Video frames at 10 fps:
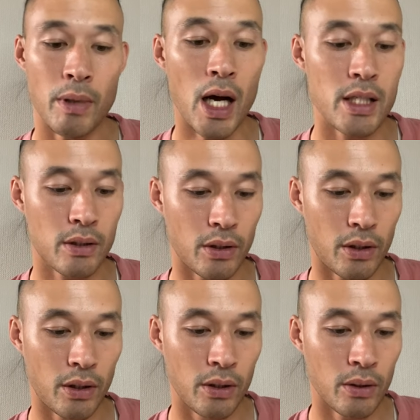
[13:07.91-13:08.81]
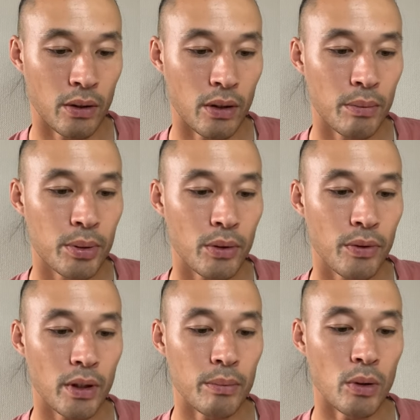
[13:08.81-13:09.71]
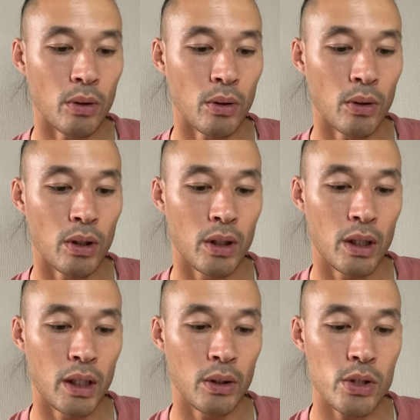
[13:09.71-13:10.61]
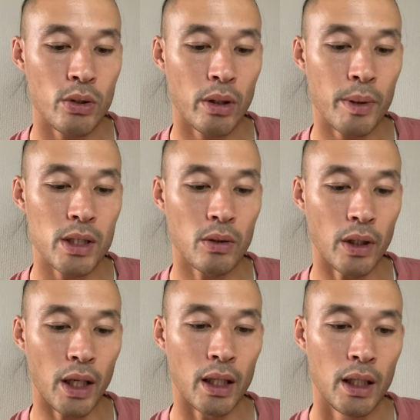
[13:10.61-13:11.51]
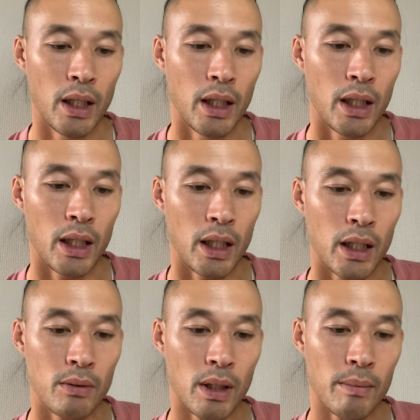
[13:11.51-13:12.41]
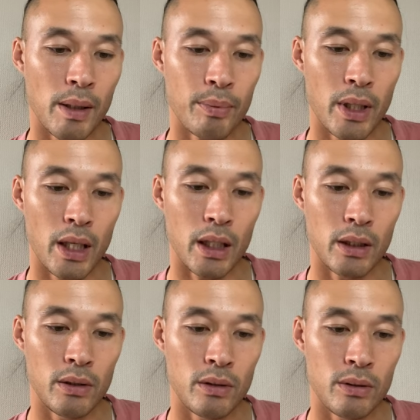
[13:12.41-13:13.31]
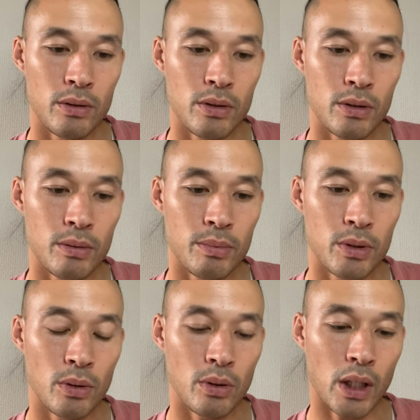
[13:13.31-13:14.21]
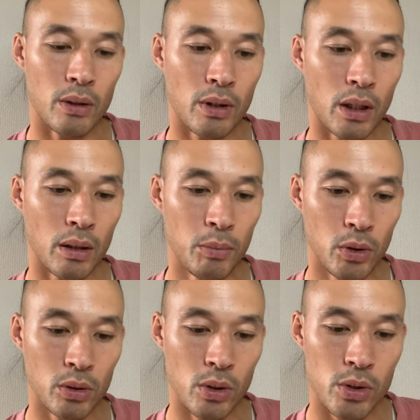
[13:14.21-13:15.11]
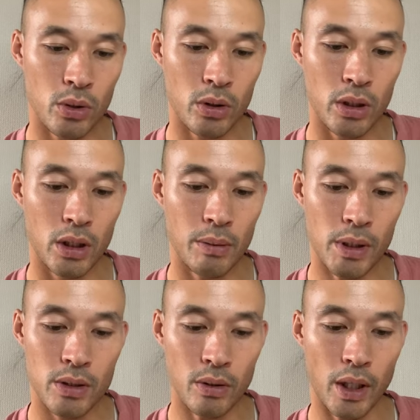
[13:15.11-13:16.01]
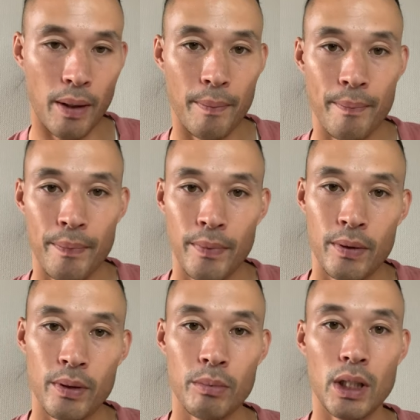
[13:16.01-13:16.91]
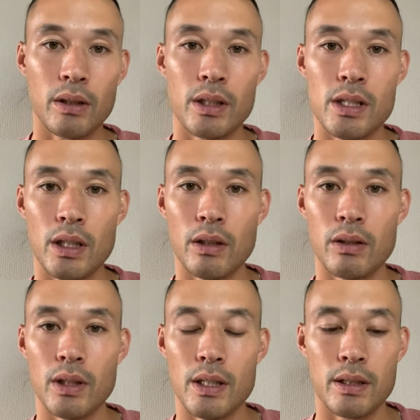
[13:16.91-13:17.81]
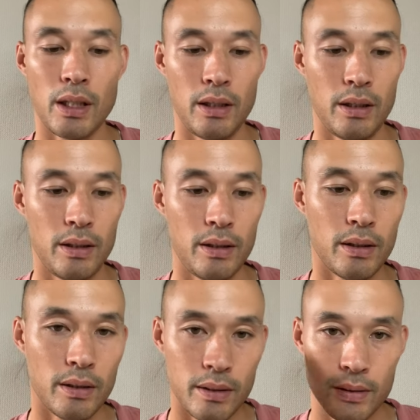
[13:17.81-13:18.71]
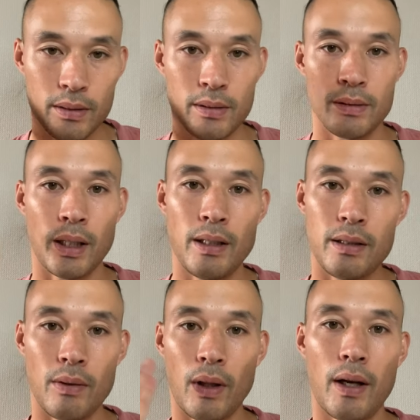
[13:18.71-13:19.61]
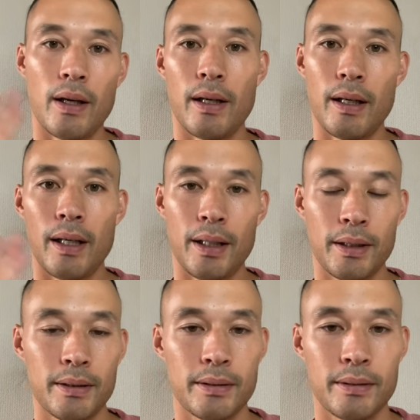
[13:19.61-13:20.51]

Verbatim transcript: まあ、アスカーのプロフィールも、えー、載せときますので、えー、あとは、まあ、プレイ、YouTube 動画とかも載せときますので、それも確認してください。はい、さよなら。